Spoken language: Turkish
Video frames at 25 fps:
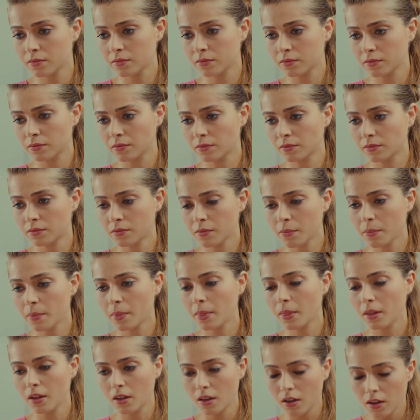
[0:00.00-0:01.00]
Hatırlatırım.
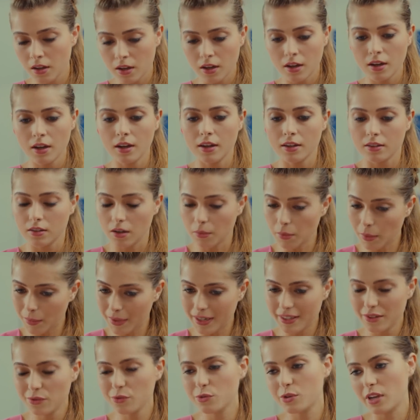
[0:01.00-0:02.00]
Tamam
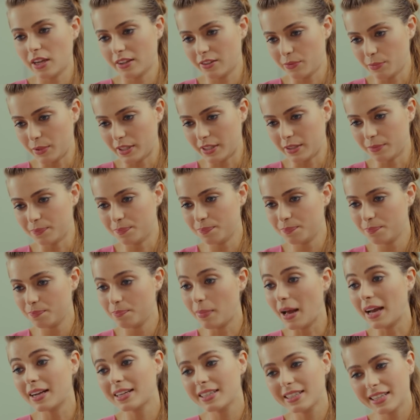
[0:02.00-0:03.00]
anne uzatmayalım.
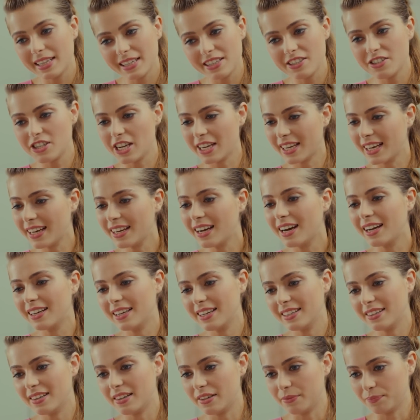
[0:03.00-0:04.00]
Ben kredi çeker
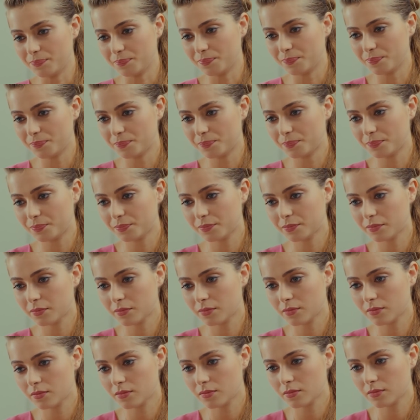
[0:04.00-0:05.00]
hallederim.
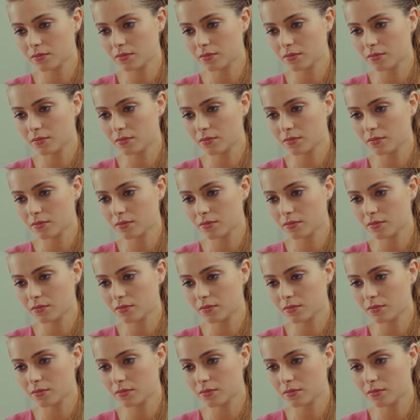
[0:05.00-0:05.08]
Damla,